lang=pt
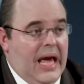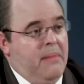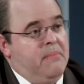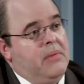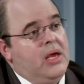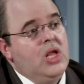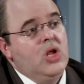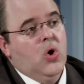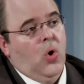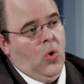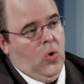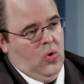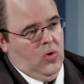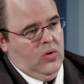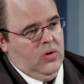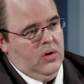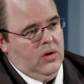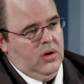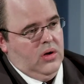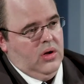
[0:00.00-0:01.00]
melhor.
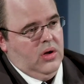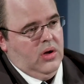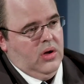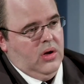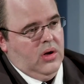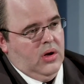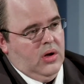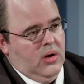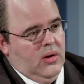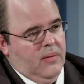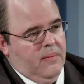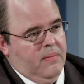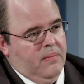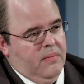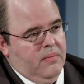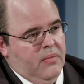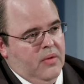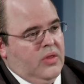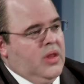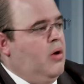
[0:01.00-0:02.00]

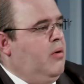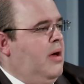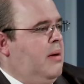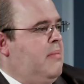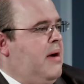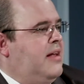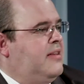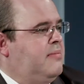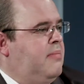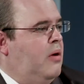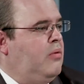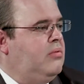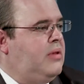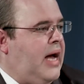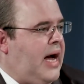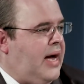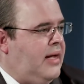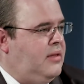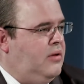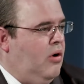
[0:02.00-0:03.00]
Não é mais
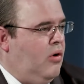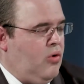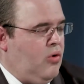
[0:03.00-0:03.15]
maldade, é uma